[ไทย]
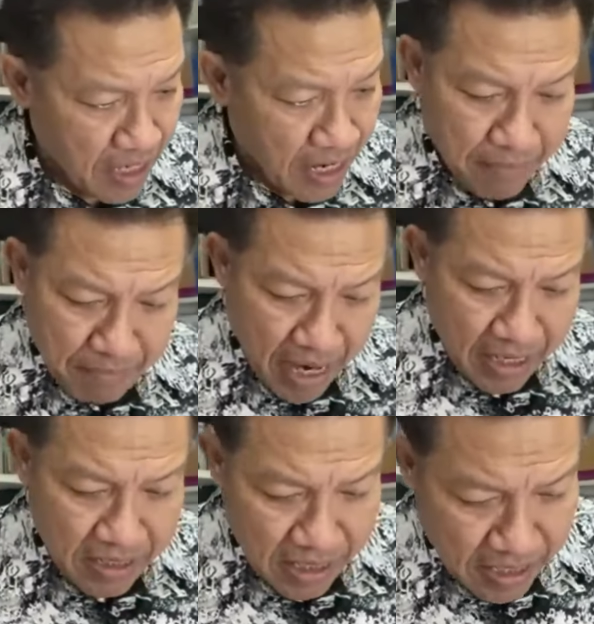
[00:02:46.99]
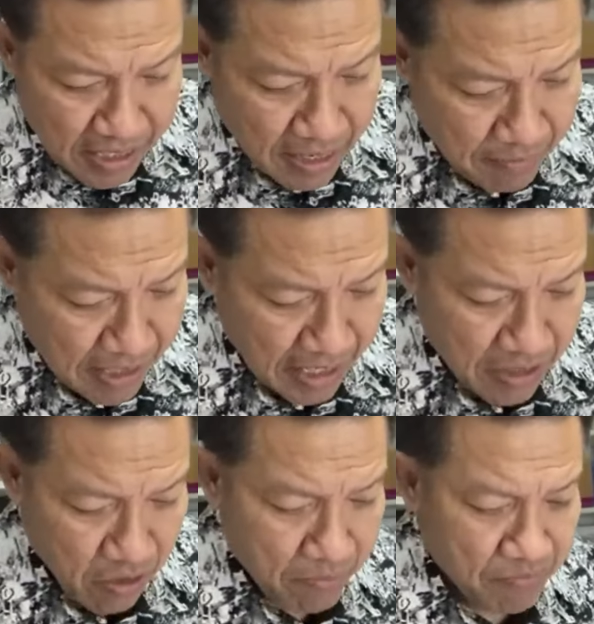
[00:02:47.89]
ครับมากขึ้นเรื่อยๆครับคะแนนนิ
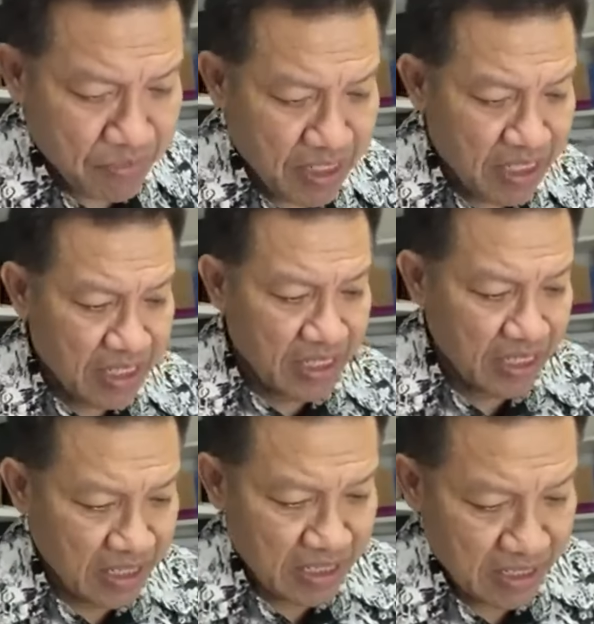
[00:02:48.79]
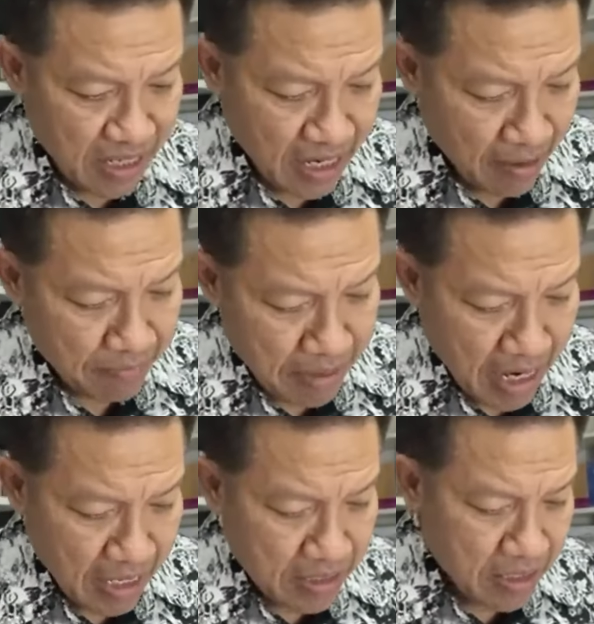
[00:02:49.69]
ยมนะครับ
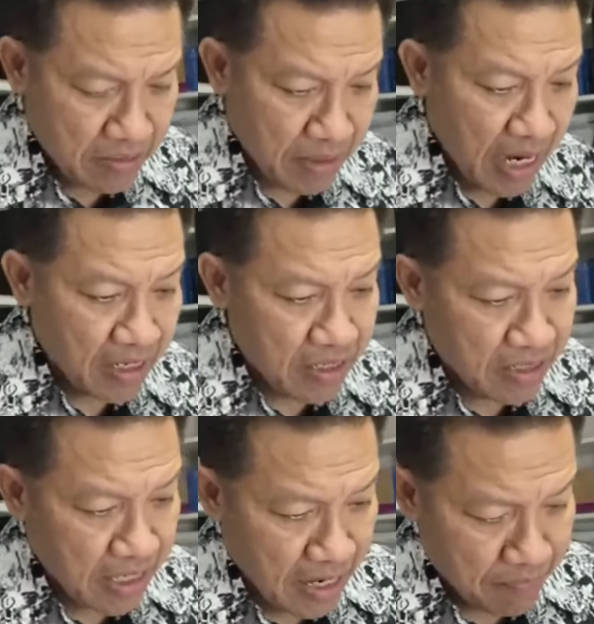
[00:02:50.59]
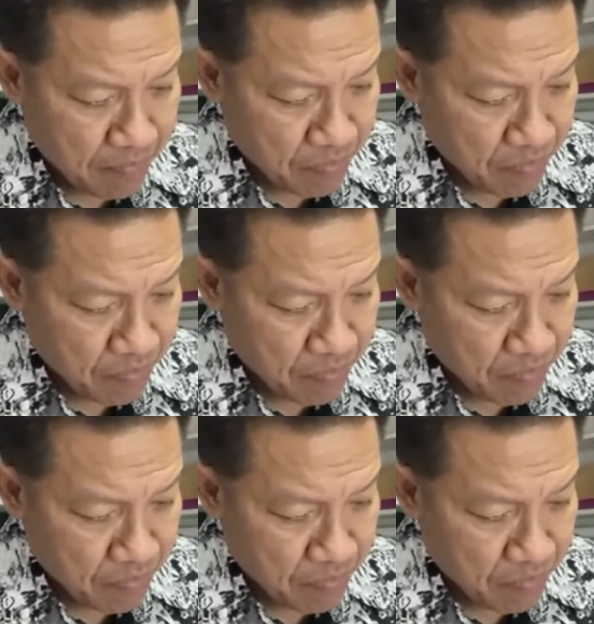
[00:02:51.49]
มากขึ้นนะครับ